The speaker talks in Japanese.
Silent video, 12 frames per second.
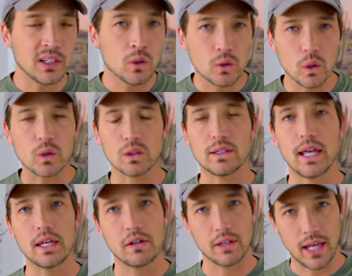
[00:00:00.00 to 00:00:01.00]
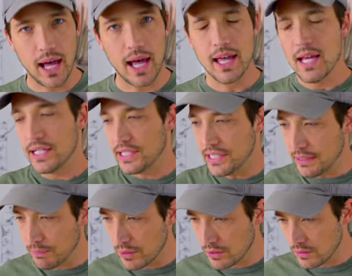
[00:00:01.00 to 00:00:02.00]
任を取るっていうか、
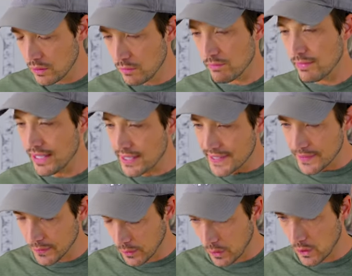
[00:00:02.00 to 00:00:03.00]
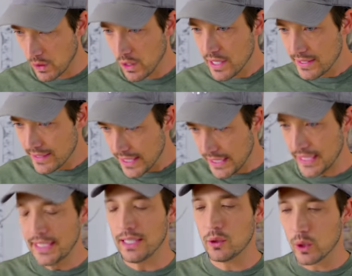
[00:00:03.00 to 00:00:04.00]
自分のミスを責
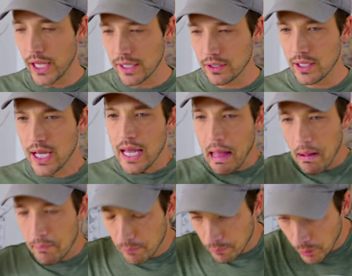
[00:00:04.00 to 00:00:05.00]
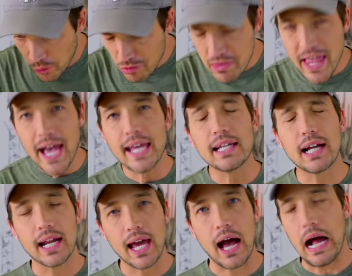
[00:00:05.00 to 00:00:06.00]
任取れる。問題
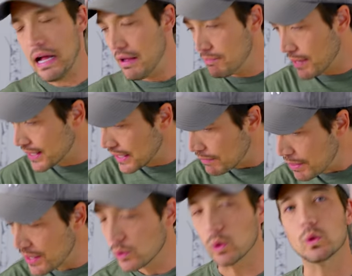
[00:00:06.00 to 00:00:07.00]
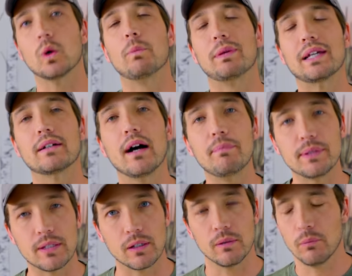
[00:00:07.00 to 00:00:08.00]
から学べることをピックアップ
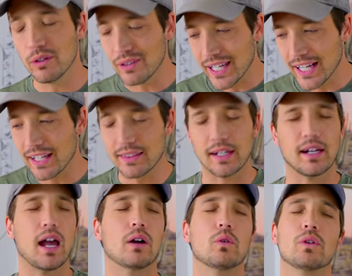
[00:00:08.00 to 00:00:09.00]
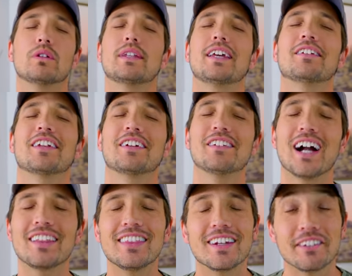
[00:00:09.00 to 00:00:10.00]
する。問題があったら、いや、この程度でよ
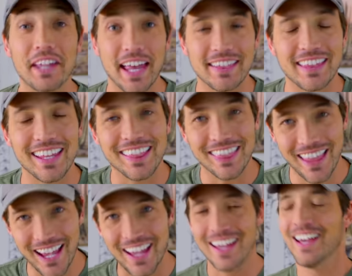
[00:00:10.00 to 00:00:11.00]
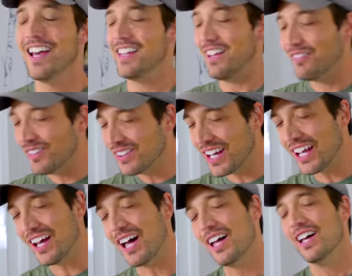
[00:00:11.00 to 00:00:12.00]
かったよねって言って、で、問
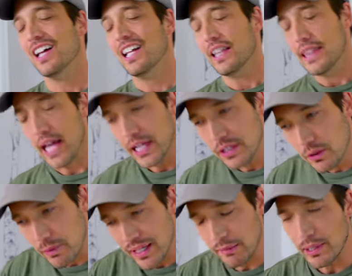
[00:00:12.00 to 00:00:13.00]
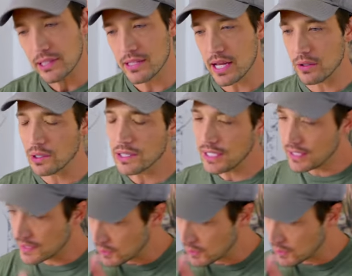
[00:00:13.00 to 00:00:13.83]
題が何を学べるんだろうって言っ